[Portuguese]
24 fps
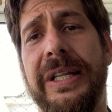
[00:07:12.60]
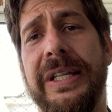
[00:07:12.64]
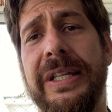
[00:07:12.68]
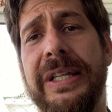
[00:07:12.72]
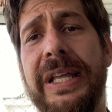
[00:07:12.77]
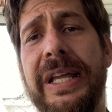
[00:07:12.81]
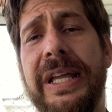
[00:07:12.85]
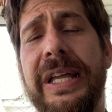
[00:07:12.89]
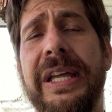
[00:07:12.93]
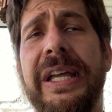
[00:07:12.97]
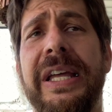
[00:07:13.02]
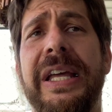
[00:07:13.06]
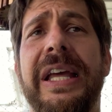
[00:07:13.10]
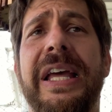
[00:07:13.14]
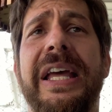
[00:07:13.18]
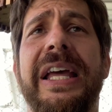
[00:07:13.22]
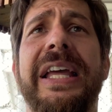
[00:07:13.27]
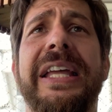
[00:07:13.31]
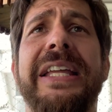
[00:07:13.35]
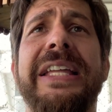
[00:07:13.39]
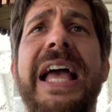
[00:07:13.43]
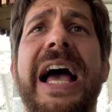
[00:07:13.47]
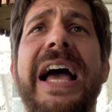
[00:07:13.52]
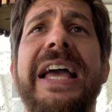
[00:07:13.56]
né?
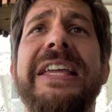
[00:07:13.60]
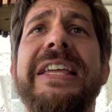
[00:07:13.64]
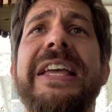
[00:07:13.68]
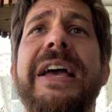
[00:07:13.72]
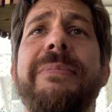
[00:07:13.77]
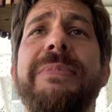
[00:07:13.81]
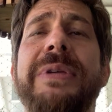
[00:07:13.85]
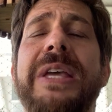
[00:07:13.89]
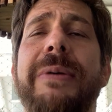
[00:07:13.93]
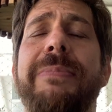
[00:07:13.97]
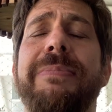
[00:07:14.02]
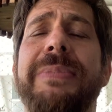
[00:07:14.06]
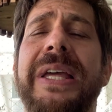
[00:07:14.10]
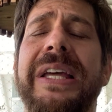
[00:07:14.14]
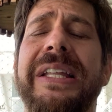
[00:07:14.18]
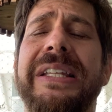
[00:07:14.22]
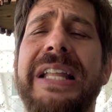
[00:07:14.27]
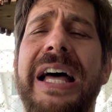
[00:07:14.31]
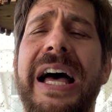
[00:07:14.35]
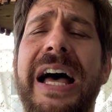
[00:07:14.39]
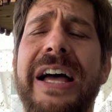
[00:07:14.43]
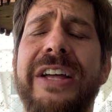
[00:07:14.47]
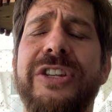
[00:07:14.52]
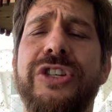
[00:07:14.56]
E aí a minha
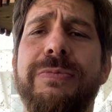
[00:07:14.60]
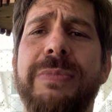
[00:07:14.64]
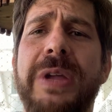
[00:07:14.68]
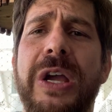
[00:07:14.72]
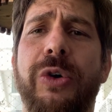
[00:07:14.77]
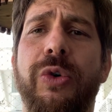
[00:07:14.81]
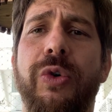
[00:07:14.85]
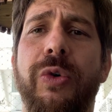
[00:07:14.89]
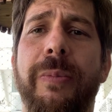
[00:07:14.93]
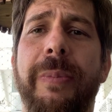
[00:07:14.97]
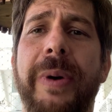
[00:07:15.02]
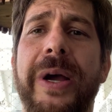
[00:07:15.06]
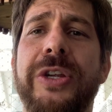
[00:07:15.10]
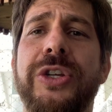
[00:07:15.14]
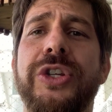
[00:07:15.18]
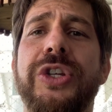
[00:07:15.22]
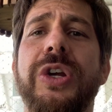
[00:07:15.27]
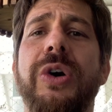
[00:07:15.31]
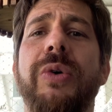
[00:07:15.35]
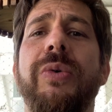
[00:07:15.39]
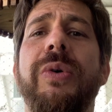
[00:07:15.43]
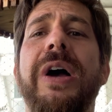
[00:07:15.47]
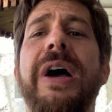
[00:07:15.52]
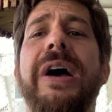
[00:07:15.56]
piedade, minha
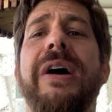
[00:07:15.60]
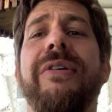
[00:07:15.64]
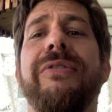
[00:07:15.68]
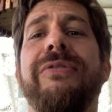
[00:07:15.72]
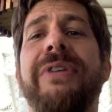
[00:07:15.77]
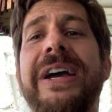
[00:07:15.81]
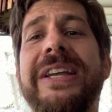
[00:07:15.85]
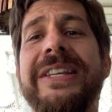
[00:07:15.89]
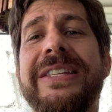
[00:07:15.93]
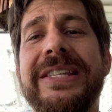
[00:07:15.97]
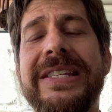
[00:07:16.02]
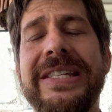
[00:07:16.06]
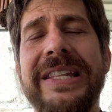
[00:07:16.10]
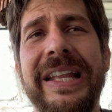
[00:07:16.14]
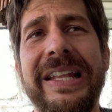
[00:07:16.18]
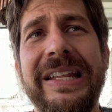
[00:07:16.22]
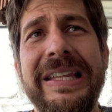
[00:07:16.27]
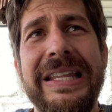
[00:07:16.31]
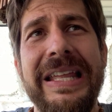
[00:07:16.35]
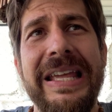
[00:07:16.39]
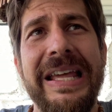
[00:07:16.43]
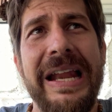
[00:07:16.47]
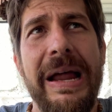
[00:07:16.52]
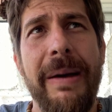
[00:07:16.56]
compaixão vai
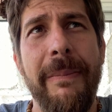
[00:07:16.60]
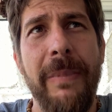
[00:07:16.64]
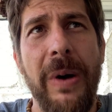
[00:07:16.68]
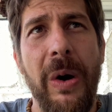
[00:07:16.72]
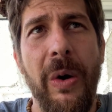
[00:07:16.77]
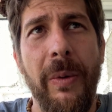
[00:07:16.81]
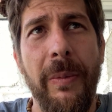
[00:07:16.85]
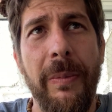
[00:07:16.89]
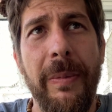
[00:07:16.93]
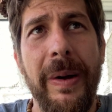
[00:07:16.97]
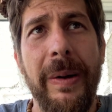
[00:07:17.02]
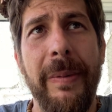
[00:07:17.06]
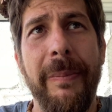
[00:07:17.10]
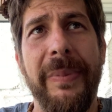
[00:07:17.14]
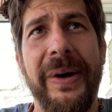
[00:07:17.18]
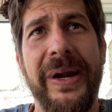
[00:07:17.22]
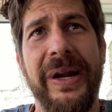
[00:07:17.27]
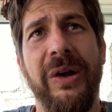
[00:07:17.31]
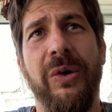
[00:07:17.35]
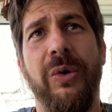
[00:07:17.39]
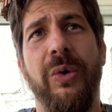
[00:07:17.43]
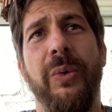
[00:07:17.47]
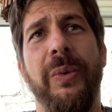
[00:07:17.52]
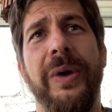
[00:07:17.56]
estender a mão
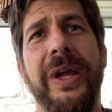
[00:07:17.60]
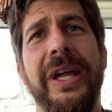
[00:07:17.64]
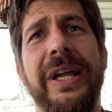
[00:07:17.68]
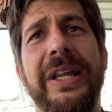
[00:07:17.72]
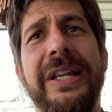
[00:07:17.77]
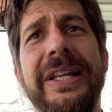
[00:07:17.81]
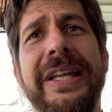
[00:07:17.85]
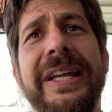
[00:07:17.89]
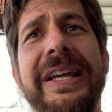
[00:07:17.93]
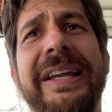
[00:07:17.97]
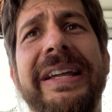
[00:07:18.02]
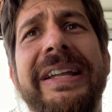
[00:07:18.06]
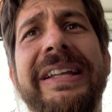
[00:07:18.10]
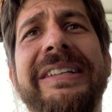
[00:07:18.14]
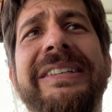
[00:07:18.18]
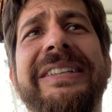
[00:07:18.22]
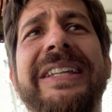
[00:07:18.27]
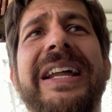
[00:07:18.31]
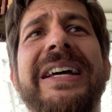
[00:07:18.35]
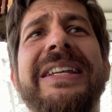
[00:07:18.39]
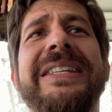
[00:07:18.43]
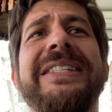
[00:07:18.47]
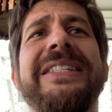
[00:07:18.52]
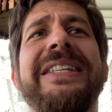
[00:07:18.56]
para com ele e
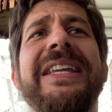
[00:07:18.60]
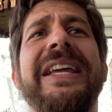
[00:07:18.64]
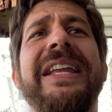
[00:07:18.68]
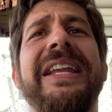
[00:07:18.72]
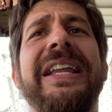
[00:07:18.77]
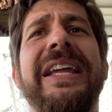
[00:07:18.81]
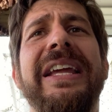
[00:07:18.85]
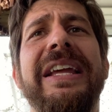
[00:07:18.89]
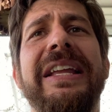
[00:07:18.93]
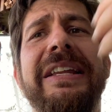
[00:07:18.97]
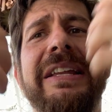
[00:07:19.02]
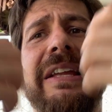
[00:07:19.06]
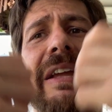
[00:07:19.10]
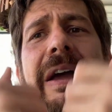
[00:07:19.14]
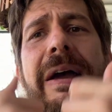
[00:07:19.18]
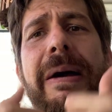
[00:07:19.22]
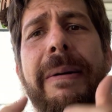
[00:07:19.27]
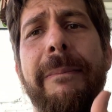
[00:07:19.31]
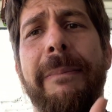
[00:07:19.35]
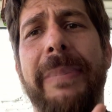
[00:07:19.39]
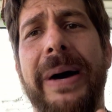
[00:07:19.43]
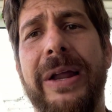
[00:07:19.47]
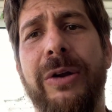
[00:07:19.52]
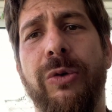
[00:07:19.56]
trazer ele
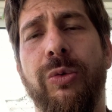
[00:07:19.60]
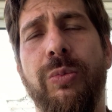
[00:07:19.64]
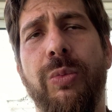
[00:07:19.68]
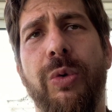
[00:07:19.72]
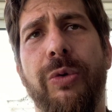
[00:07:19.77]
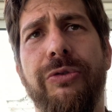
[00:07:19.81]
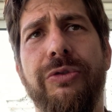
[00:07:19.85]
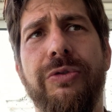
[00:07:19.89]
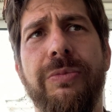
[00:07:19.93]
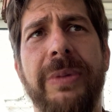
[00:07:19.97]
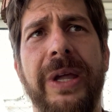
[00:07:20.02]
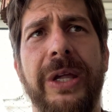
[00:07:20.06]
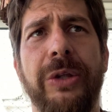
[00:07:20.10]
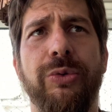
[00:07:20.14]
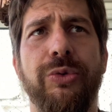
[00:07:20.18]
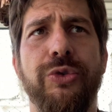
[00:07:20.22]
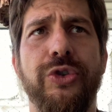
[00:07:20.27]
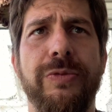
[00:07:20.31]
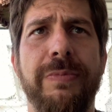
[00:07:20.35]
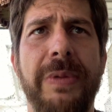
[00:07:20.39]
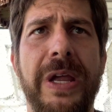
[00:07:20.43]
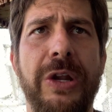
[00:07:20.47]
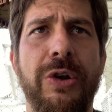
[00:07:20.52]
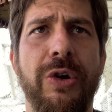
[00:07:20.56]
para um movimento
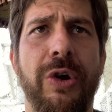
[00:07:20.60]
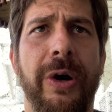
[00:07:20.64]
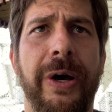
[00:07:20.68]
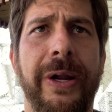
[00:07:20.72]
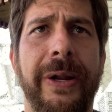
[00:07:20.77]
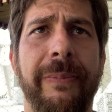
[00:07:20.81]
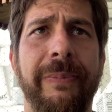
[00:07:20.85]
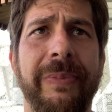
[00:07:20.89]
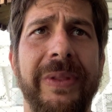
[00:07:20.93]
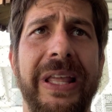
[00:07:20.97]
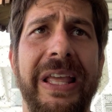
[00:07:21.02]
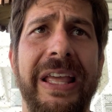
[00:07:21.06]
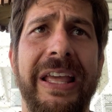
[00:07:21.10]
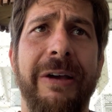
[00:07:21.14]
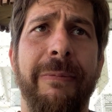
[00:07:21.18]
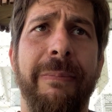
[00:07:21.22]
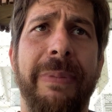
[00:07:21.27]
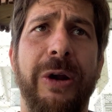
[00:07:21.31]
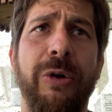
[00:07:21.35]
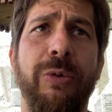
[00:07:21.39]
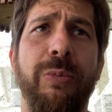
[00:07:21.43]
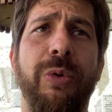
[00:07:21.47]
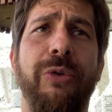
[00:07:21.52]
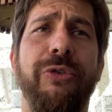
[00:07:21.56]
de melhora,
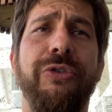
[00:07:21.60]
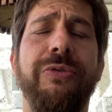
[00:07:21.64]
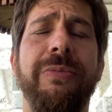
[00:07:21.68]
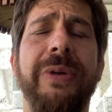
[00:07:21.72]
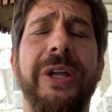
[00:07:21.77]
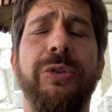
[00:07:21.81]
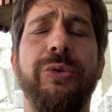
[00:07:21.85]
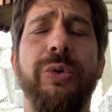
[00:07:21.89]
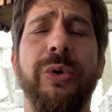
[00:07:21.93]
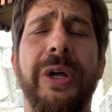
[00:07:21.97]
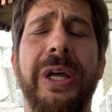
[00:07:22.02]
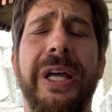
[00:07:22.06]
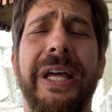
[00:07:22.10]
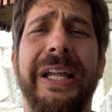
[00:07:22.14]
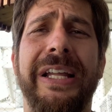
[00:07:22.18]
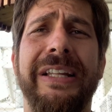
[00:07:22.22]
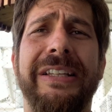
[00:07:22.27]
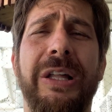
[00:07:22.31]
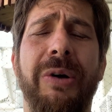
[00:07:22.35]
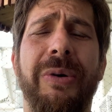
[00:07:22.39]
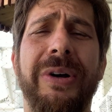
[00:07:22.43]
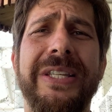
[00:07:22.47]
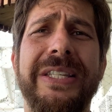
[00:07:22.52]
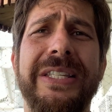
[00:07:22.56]
para um movimento.
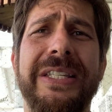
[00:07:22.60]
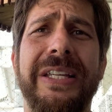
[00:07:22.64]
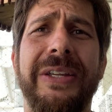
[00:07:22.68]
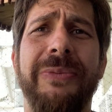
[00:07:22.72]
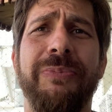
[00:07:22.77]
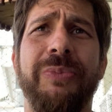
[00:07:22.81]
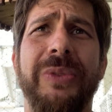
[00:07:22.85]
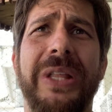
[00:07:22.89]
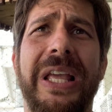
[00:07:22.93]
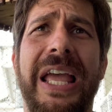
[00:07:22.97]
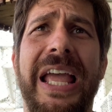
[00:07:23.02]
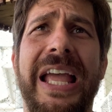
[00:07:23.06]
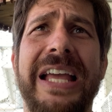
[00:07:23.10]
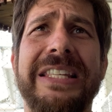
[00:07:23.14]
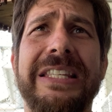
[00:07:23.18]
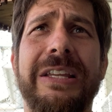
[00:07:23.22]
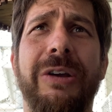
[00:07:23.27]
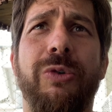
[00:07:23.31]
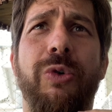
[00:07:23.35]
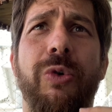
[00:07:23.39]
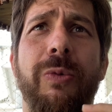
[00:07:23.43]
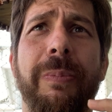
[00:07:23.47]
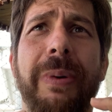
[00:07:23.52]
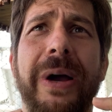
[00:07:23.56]
Então assim,
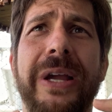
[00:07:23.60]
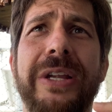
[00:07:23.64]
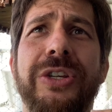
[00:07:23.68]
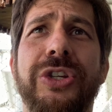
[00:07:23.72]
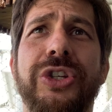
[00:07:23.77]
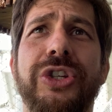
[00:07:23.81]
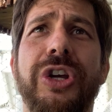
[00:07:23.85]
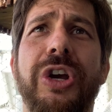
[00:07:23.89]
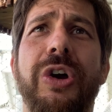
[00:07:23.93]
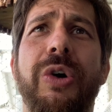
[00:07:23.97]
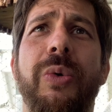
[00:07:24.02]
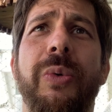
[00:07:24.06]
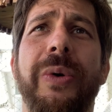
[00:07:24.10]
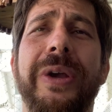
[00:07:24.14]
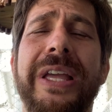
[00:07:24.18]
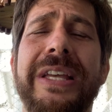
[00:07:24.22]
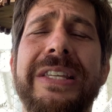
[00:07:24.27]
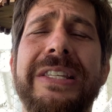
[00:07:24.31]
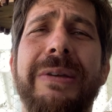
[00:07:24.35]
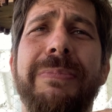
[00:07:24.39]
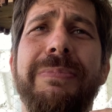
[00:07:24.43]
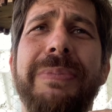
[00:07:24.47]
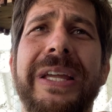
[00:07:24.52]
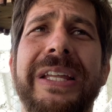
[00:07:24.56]
essa compaixão e
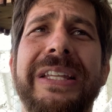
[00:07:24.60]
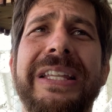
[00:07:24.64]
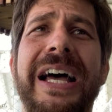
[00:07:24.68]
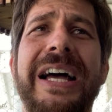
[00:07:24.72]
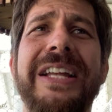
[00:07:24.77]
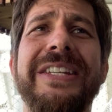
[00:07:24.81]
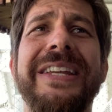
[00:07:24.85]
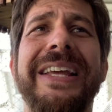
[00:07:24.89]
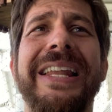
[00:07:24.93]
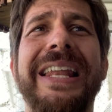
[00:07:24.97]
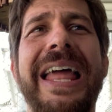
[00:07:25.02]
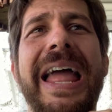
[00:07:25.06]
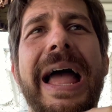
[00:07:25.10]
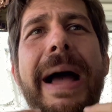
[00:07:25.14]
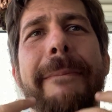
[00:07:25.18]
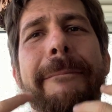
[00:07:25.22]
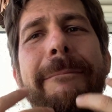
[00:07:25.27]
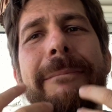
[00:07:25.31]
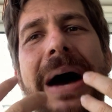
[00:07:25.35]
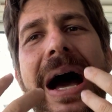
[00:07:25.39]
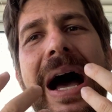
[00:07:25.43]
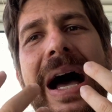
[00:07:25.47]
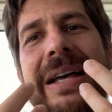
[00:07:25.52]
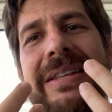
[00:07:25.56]
essa piedade, ela é a
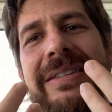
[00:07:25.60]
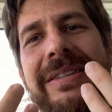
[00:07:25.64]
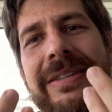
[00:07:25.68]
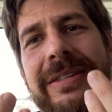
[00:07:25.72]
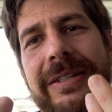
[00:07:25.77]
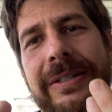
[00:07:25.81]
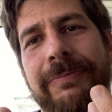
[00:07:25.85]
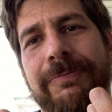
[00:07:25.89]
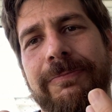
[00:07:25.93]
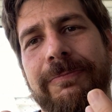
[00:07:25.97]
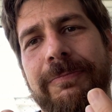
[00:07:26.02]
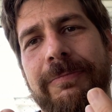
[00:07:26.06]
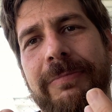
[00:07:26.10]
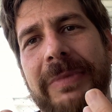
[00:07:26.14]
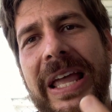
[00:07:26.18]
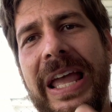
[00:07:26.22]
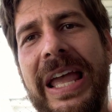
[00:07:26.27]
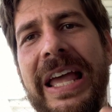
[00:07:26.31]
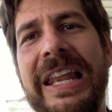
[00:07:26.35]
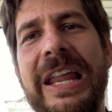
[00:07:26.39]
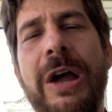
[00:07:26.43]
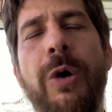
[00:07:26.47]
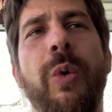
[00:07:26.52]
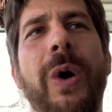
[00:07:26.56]
base,
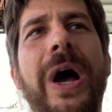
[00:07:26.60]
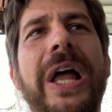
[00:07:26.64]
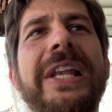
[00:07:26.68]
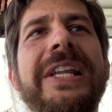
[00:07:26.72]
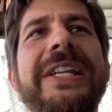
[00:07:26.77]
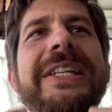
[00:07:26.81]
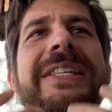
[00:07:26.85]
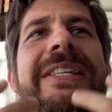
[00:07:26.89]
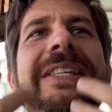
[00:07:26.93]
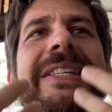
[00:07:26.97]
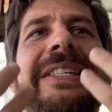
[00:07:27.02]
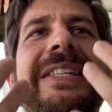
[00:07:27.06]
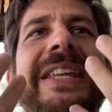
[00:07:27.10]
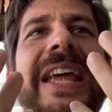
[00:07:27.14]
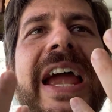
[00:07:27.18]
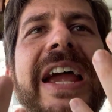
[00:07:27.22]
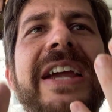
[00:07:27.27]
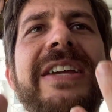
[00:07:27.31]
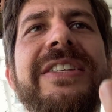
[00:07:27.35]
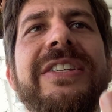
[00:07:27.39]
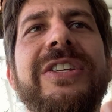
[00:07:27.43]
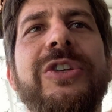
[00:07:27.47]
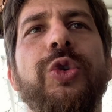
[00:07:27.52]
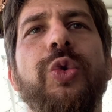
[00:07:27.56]
ela é o
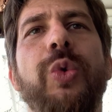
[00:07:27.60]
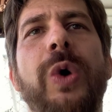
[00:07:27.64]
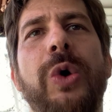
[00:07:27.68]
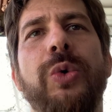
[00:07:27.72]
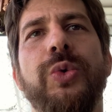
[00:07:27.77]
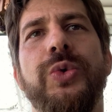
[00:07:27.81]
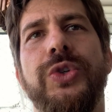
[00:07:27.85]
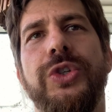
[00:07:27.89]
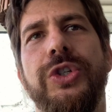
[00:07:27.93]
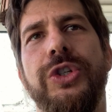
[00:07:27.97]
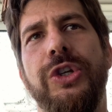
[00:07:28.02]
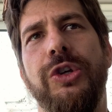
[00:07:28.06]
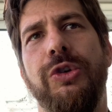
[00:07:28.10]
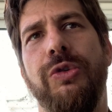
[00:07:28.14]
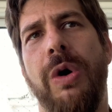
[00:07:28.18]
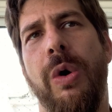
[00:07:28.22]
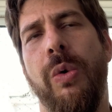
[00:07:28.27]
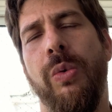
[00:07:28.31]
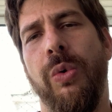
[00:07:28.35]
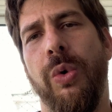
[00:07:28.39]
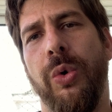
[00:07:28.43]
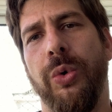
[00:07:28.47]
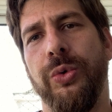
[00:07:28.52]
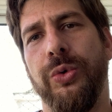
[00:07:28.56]
alicerce do auxílio
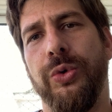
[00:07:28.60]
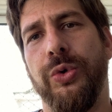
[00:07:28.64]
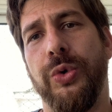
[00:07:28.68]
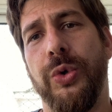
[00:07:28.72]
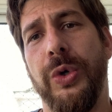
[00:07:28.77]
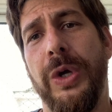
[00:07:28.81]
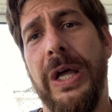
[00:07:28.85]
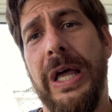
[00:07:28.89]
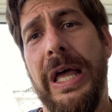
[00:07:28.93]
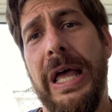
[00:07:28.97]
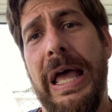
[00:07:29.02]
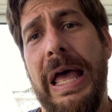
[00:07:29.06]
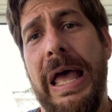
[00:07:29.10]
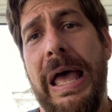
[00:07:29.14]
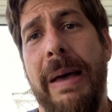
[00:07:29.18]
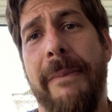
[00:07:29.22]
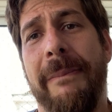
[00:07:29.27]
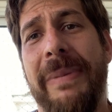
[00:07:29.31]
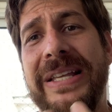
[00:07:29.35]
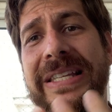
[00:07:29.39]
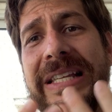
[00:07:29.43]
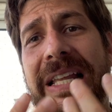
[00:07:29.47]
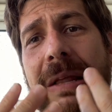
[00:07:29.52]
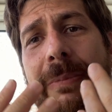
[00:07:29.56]
ao outro.
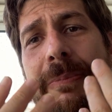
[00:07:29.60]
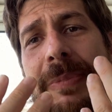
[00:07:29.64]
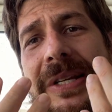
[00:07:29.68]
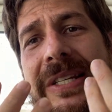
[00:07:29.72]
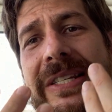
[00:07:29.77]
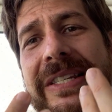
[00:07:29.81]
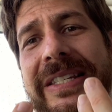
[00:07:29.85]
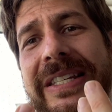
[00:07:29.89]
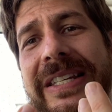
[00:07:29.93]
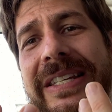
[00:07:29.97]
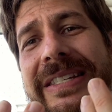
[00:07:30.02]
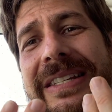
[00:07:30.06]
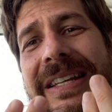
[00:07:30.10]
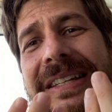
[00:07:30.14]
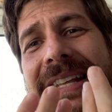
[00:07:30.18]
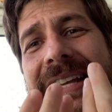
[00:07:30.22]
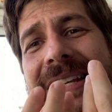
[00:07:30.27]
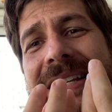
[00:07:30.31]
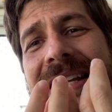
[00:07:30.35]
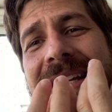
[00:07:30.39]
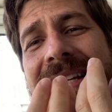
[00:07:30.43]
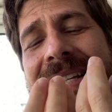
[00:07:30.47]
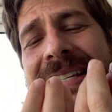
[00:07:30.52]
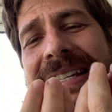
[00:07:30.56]
Mas ela precisa
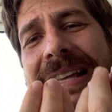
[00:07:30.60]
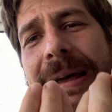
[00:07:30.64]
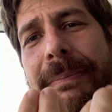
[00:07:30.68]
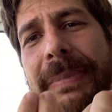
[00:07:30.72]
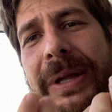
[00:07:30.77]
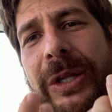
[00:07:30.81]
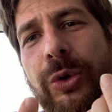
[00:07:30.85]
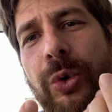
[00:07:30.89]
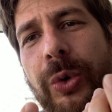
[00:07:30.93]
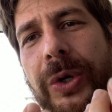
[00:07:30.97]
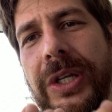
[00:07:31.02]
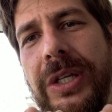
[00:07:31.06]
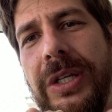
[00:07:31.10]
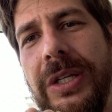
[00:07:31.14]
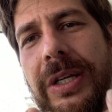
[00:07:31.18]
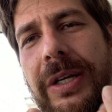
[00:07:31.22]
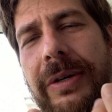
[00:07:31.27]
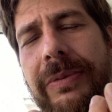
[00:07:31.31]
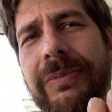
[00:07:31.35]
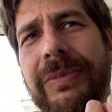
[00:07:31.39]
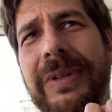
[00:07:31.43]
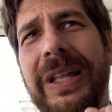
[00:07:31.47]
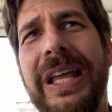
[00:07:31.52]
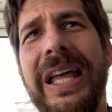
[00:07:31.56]
dessa
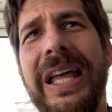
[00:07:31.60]
sabedoria,